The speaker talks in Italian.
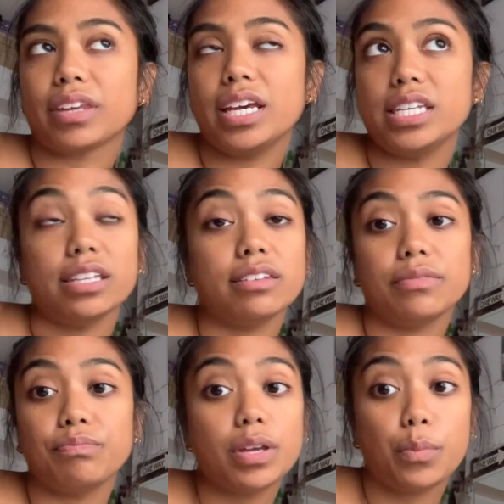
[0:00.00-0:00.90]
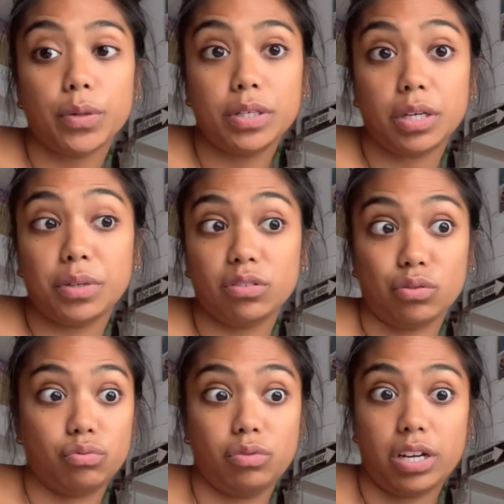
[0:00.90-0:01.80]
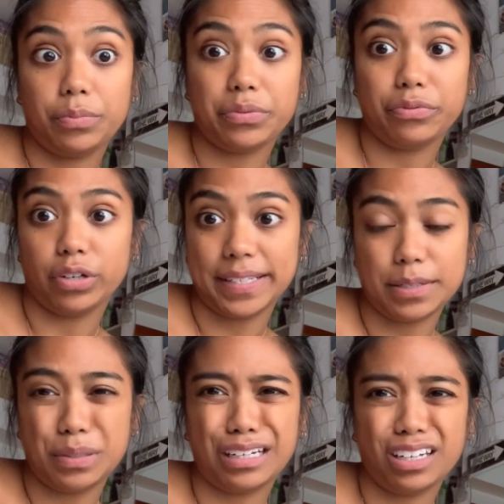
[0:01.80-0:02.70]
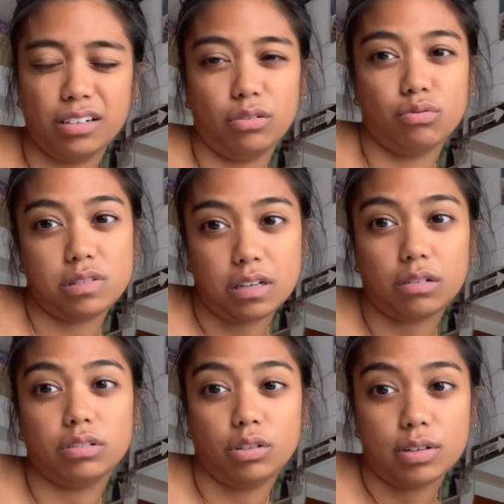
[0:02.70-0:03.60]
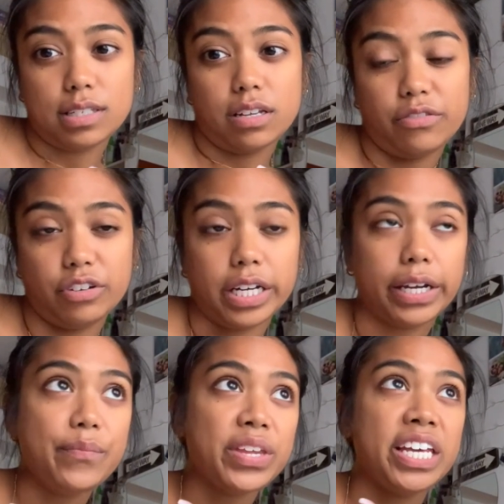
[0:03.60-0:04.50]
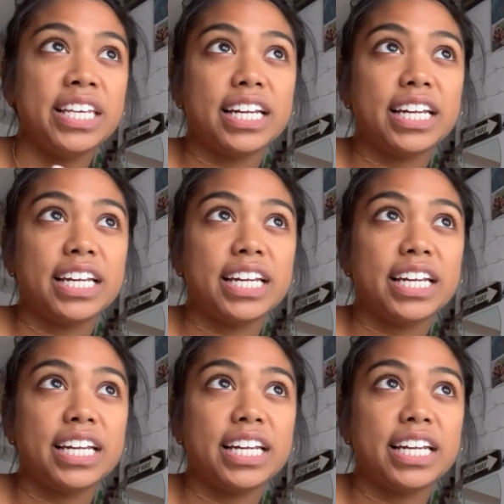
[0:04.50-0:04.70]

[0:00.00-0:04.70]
e, niente, e poi mi rimetto a studiare per forza perché ho un sacco di cose da fare. In